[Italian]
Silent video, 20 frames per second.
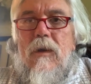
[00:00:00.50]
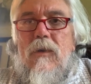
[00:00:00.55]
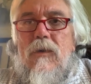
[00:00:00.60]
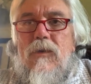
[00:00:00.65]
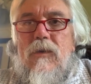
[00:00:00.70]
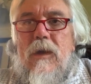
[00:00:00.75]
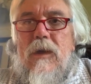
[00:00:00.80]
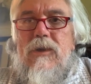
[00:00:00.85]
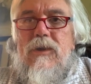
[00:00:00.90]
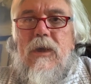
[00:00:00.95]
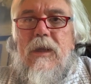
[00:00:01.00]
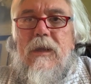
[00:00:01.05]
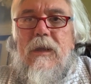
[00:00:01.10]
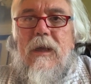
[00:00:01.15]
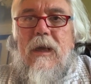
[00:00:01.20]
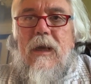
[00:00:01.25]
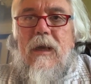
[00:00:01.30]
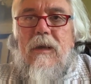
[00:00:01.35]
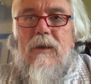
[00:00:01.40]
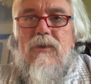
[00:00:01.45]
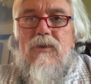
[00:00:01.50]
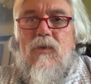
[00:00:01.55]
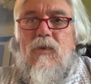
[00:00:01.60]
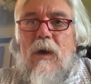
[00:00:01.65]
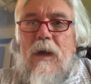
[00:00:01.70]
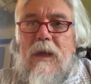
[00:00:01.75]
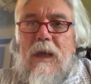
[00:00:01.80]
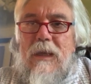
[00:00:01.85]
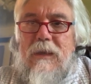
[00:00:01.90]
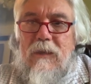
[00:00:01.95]
Una certa
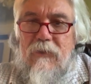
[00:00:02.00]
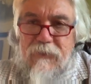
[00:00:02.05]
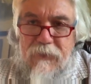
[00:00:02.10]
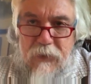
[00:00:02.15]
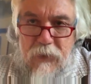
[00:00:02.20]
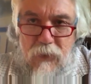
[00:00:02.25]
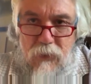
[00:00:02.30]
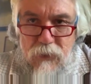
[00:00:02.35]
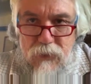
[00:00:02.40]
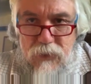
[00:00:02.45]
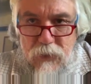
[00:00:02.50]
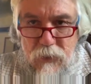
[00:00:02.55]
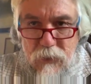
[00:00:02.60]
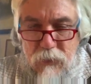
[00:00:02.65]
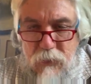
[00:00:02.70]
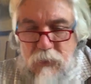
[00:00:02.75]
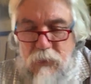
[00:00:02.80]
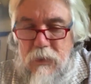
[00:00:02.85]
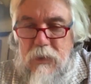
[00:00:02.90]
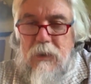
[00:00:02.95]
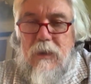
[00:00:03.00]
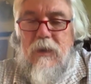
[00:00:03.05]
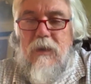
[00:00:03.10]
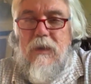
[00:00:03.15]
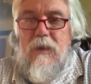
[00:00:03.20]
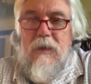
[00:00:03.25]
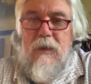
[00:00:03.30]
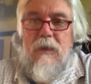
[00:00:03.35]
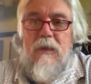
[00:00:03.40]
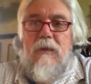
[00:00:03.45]
sguaiata feroce con cui
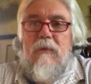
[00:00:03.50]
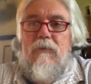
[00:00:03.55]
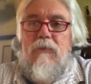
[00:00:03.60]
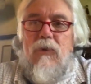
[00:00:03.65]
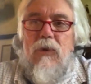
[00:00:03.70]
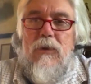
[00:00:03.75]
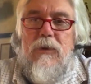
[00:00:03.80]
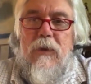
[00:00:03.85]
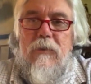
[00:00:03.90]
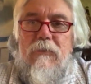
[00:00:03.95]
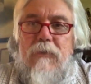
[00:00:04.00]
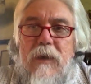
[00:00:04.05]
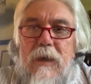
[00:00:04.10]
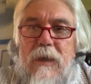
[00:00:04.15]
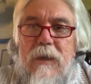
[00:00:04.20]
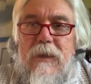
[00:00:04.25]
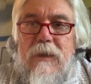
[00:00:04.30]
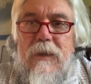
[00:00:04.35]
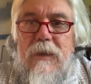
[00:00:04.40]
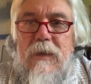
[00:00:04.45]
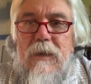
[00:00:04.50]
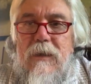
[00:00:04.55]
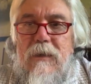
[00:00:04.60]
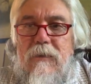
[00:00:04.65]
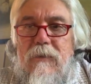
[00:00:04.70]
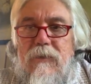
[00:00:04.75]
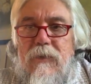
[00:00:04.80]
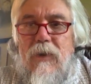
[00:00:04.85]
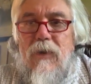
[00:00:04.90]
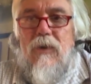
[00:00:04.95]
molti ambienti
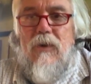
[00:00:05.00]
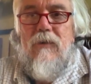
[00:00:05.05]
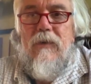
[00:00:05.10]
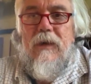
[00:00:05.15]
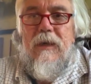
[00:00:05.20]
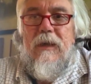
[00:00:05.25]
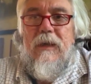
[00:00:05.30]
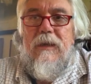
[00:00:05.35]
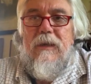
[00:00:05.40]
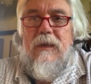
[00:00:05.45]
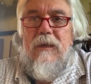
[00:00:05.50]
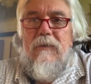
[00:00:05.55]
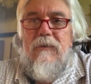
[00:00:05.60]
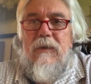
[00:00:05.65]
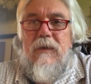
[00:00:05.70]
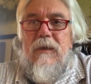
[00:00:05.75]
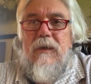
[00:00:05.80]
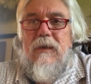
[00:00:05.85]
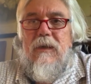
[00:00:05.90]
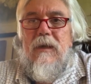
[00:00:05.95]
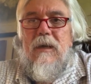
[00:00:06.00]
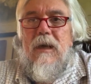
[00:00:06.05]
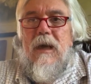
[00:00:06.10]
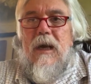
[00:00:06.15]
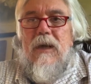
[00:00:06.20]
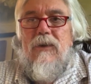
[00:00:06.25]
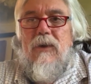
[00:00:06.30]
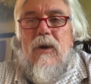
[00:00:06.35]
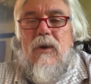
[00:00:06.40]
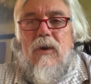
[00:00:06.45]
filogovernativi
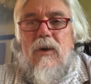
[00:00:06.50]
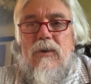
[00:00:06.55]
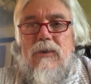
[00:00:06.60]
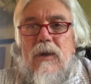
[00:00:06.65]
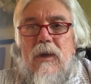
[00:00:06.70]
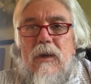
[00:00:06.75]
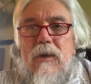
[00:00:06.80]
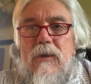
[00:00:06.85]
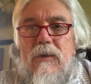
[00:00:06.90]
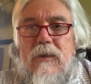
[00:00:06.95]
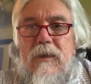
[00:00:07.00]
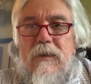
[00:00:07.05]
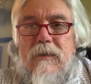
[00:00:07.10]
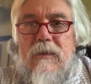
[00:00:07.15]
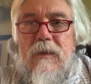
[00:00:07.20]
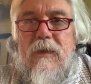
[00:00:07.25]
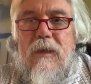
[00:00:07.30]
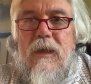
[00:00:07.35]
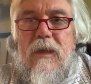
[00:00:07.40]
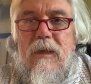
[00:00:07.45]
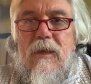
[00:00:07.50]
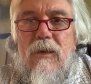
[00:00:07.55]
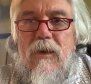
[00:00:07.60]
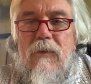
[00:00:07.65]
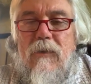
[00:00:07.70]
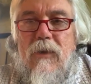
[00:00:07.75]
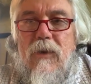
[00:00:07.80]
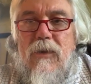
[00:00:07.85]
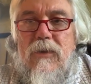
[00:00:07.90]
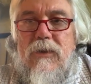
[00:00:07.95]
hanno accolto la notizia del
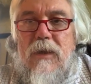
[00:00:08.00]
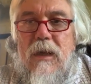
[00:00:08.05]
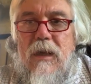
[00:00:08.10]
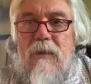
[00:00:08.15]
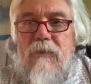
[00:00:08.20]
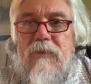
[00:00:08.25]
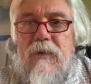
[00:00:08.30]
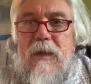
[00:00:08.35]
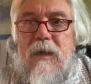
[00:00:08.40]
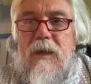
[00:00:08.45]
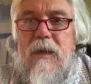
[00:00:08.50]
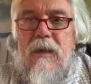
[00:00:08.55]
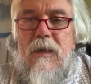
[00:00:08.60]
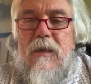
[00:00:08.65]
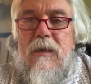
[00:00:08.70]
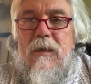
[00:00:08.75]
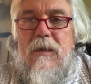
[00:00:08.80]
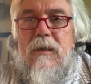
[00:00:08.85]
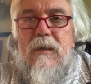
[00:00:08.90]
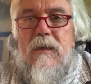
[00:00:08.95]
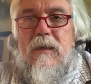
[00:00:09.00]
ricovero a San Raffaele